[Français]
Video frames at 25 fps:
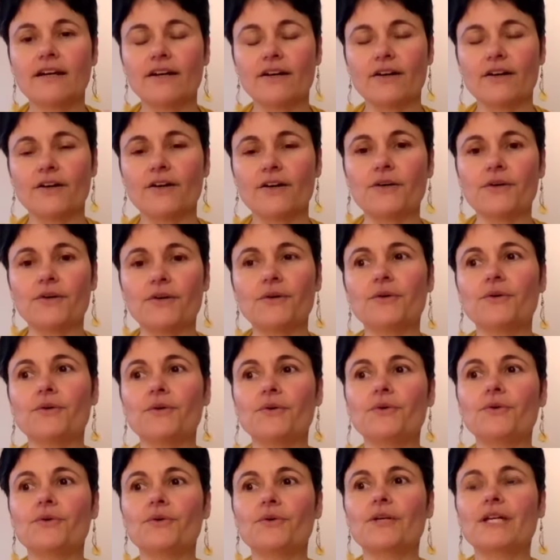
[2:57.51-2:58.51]
Euh,
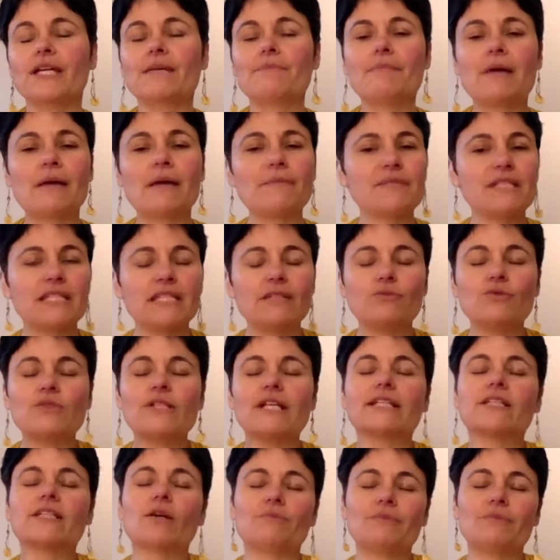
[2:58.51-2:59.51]
et même si vous
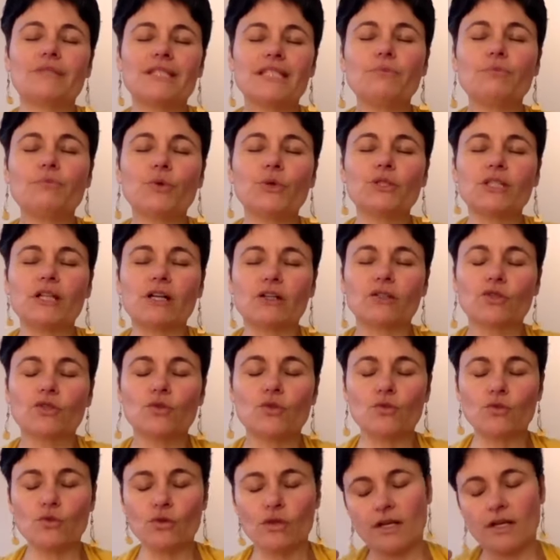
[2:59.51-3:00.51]
êtes un petit peu
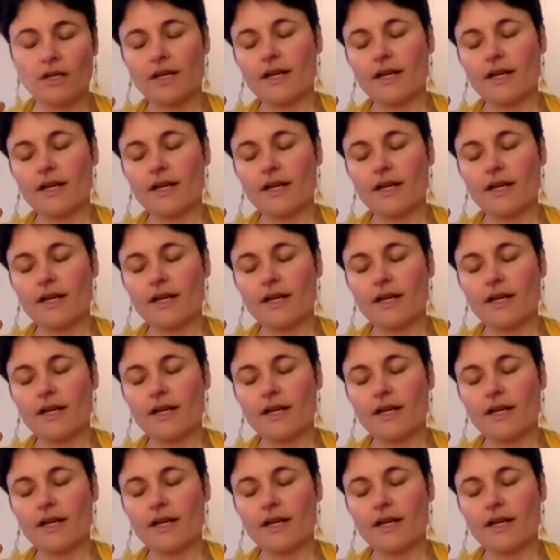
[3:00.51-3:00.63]
tendu,